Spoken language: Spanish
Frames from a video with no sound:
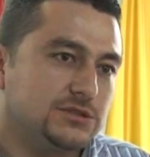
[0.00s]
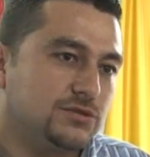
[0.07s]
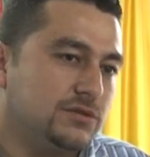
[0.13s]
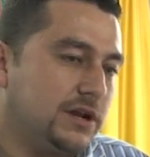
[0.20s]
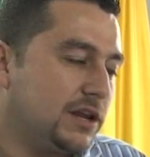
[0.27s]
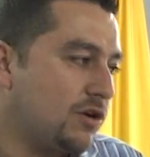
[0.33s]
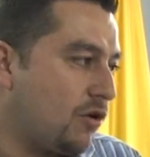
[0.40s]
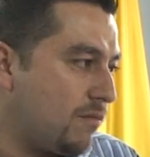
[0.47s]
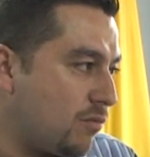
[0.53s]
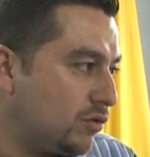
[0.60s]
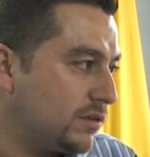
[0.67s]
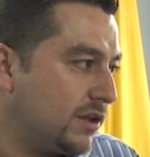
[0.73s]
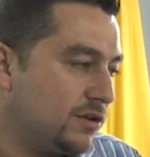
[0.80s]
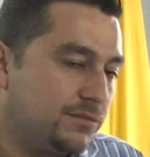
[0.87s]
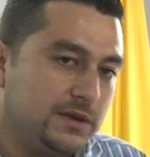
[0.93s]
son el
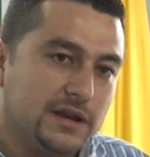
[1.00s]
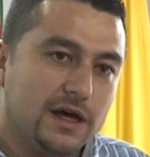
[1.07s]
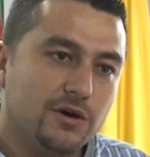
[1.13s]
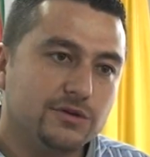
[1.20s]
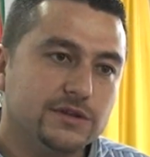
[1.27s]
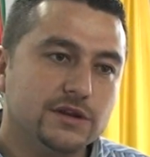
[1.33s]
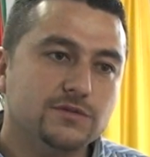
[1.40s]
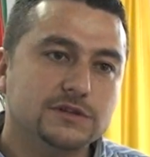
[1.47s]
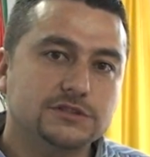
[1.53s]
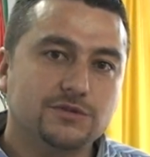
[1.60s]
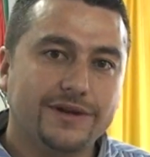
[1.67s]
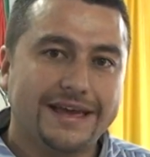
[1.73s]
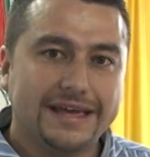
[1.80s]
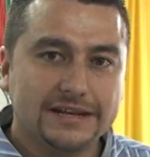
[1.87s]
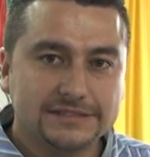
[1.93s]
común denominador de
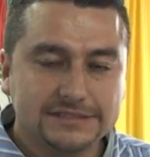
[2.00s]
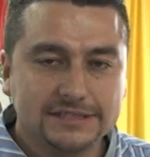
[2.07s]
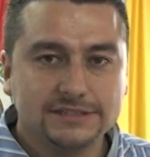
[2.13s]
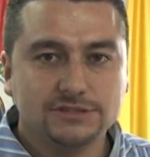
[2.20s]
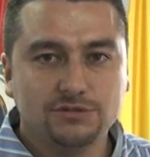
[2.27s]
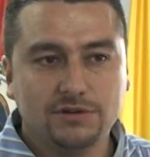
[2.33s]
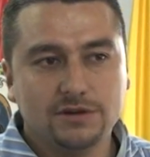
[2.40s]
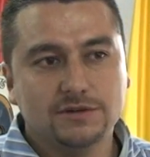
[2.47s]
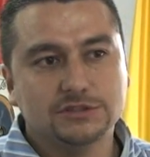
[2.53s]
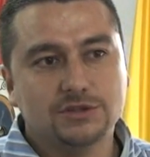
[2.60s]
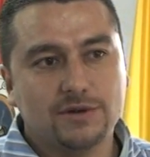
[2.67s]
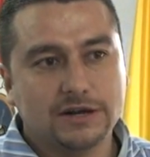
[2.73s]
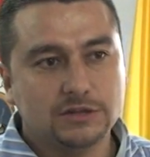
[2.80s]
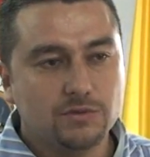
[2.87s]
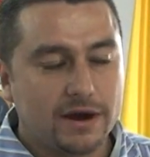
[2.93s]
nuestro ejercicio, de
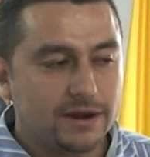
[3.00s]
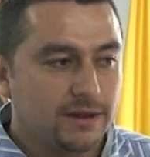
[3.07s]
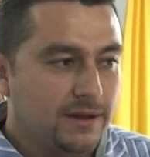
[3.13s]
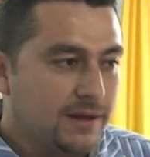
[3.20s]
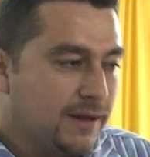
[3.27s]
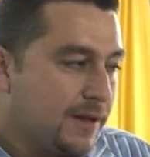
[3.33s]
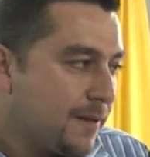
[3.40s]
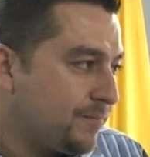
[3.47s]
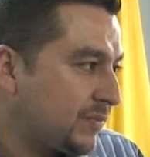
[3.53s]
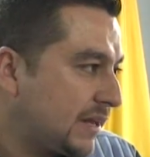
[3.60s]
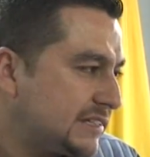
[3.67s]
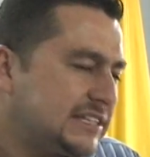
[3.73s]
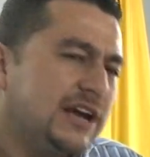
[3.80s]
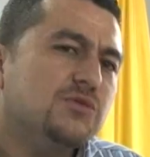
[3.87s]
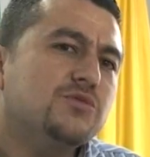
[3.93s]
nuestro actuar.
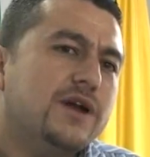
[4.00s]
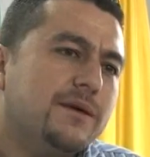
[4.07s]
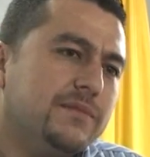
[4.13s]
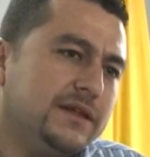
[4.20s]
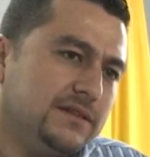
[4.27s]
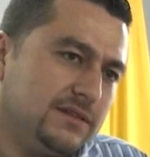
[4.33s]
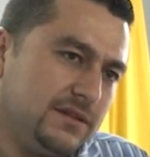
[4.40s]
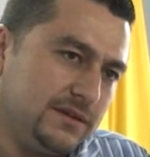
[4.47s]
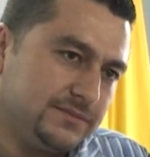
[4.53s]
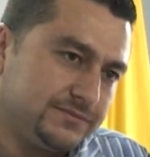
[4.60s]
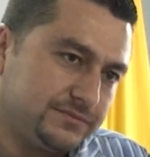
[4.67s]
Seguramente